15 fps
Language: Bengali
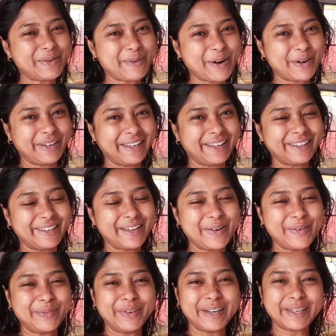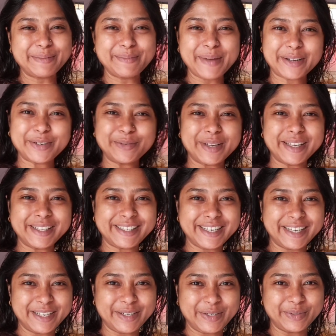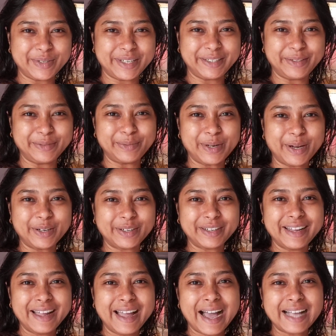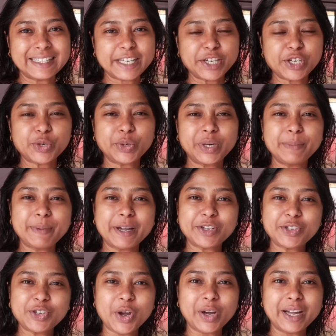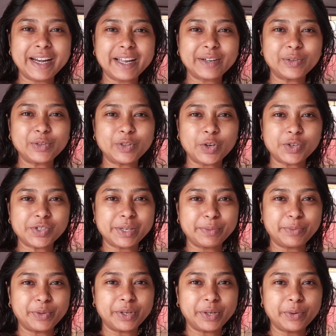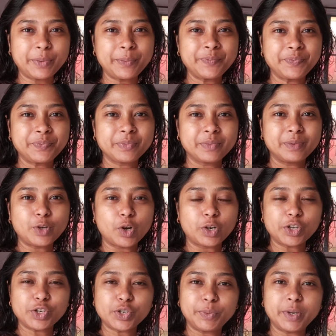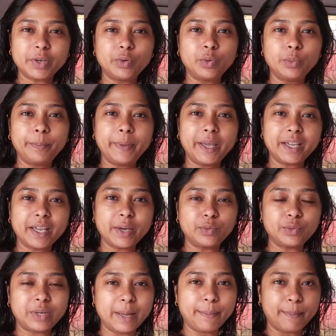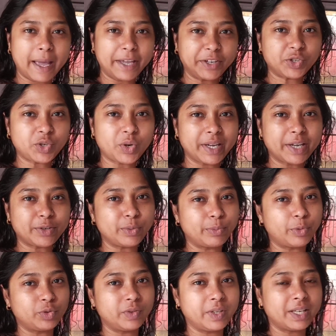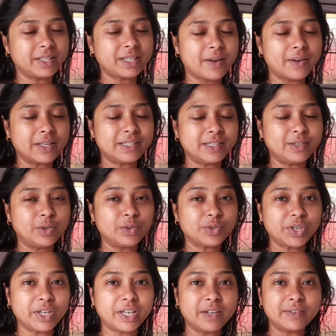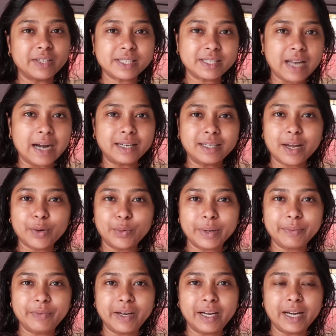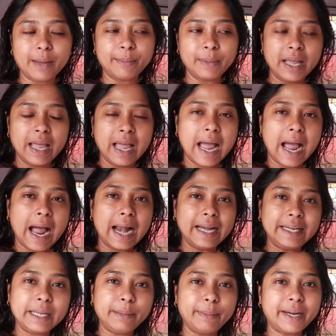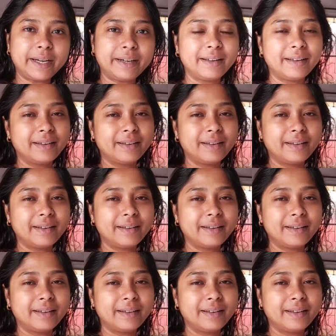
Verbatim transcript: মর্নিং ওয়েলকাম ব্যাক টু মাই চ্যানেল টু আর নিউ ব্লগ আজকে শনিবার সকাল এখন দশটা পরেরও নটার সময় ঘুম ভেঙে উঠে মায়ের সঙ্গে একটু মন্দিরে যাওয়ার ছিল সেই কারণে স্নানটা করে ফেললাম আলটিমেট